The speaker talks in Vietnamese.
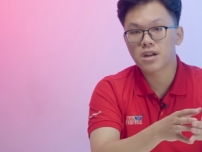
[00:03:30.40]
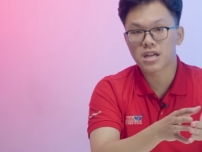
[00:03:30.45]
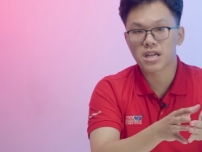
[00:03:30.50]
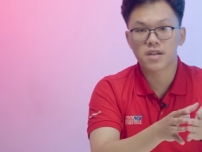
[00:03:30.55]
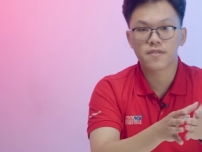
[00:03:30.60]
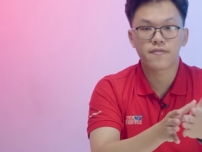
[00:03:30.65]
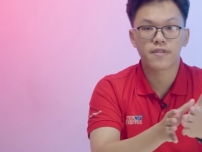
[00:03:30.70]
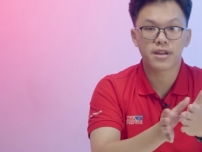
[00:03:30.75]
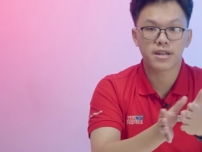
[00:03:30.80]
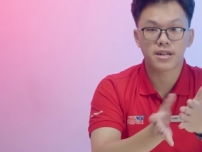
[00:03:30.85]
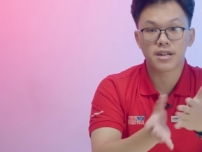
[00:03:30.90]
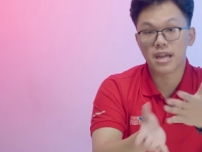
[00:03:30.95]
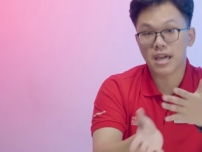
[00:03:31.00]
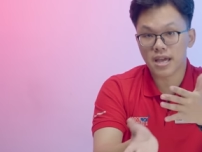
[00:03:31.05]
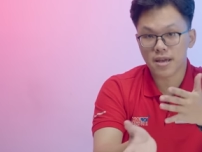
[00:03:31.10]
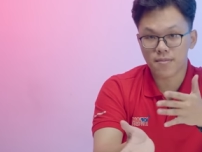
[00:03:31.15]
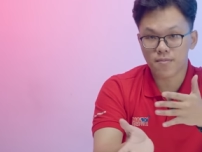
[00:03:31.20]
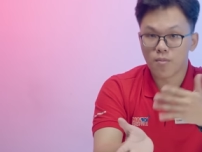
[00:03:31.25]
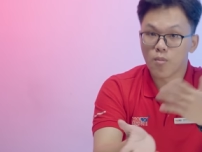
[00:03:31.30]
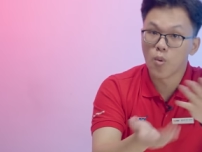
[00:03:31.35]
là anh em phải
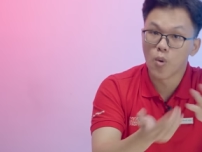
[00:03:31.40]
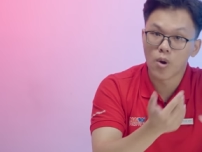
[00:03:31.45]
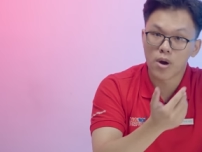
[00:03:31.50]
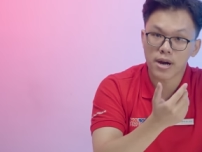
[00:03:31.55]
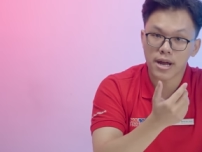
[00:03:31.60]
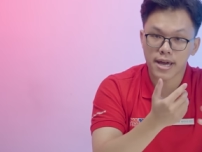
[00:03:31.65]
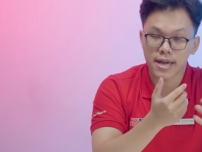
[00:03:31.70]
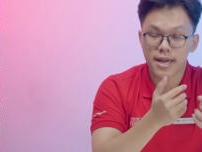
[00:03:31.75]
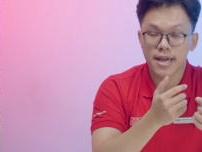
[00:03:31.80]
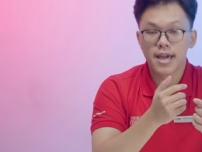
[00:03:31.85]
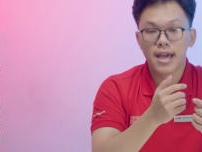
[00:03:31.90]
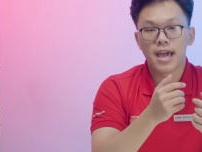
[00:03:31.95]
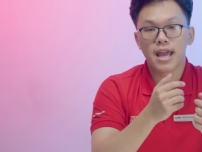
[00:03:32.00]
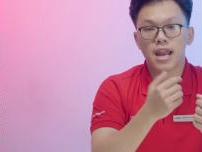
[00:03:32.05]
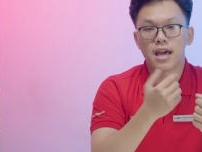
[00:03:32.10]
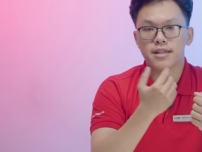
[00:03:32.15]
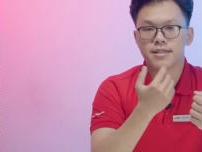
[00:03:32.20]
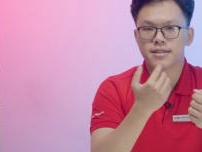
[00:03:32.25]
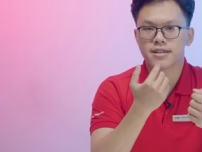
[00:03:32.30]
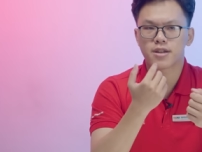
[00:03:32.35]
để mua này, hay
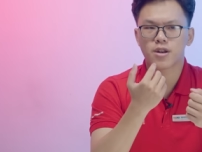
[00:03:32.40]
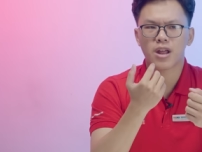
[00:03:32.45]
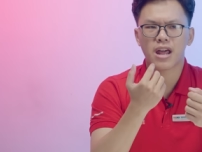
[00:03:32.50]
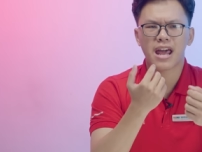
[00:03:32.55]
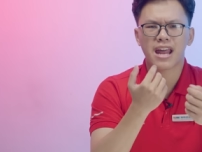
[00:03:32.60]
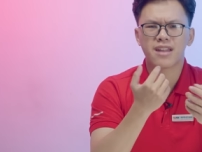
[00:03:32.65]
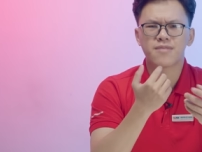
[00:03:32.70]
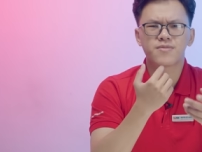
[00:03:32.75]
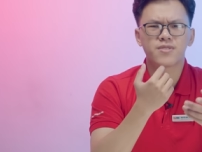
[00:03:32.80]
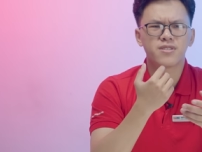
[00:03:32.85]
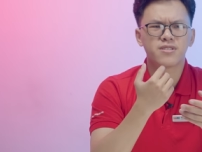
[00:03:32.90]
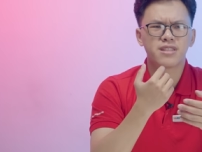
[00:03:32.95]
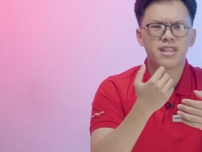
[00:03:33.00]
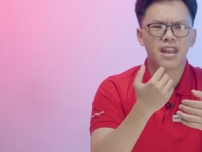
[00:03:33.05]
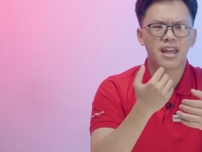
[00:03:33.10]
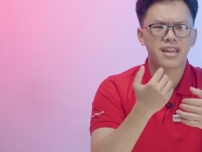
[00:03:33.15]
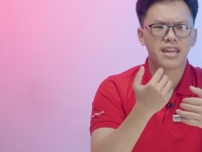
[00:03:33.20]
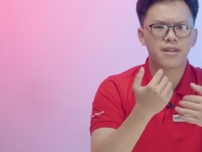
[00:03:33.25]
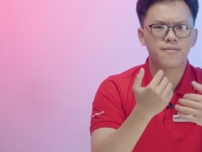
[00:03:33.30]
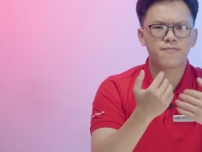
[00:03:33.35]
là những cái loại adapter
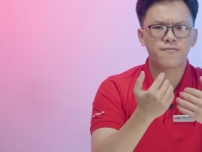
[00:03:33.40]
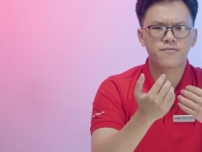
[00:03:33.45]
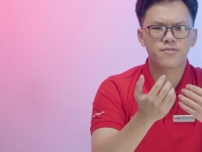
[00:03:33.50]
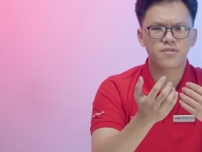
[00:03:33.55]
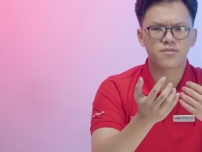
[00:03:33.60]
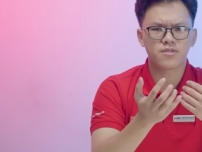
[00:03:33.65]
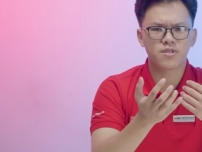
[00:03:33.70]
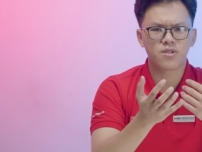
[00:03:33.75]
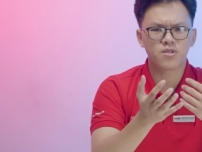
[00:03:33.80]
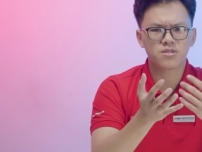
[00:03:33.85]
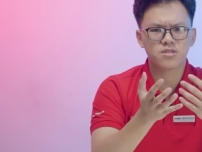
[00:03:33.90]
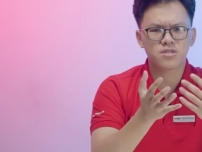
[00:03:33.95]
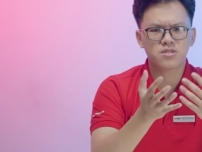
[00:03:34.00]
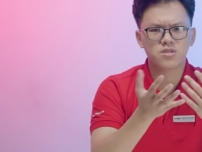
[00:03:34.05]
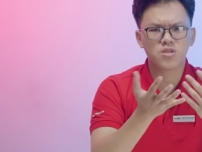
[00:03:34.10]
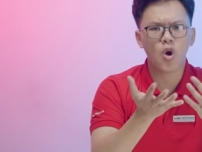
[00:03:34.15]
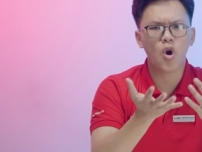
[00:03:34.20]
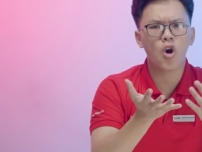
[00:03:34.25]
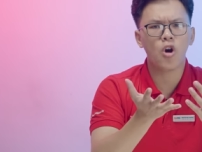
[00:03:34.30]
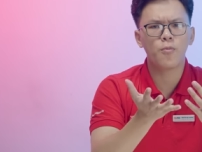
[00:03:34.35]
là anh em sử dụng nó
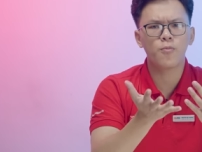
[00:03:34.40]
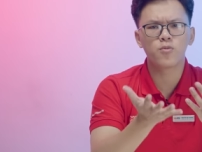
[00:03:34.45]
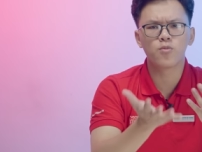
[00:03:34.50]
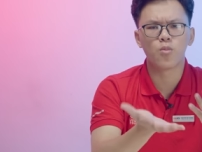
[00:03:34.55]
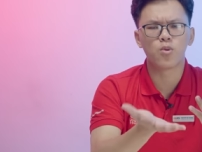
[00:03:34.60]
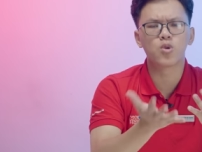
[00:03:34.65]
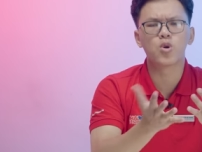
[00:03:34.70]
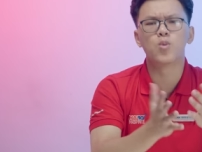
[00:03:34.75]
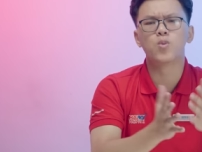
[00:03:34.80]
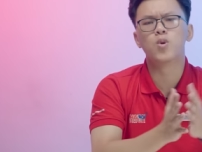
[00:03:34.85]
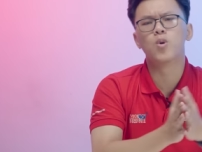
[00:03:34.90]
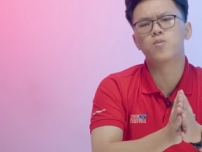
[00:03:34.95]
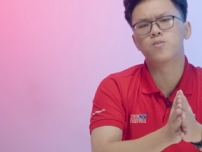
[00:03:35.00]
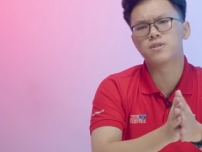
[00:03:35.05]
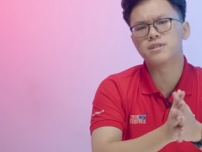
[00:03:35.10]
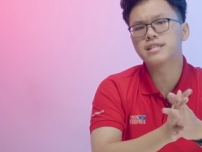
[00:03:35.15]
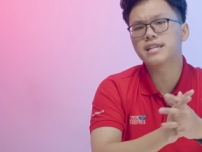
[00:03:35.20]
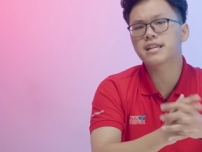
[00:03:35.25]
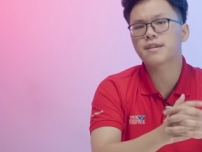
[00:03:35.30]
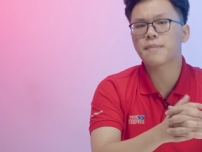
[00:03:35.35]
to như một cục cục
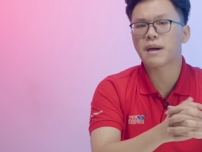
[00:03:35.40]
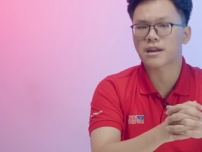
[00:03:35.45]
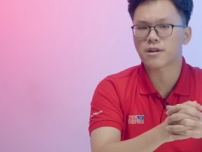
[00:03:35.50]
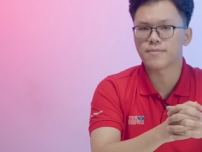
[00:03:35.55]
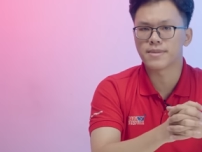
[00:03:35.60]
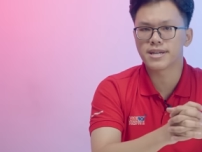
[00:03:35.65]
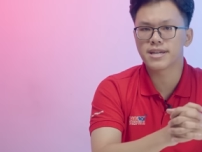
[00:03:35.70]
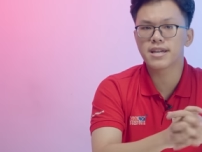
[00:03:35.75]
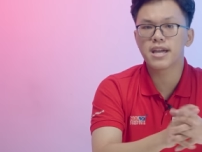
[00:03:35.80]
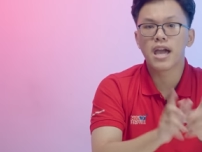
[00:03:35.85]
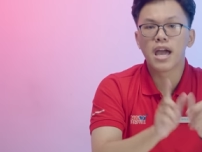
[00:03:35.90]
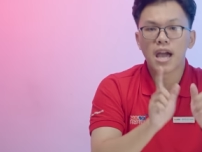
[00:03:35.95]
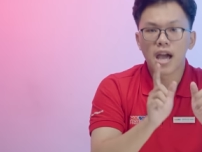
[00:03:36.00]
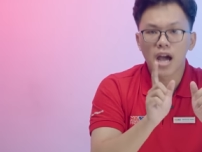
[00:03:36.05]
ở trên cái bàn của mình ấy,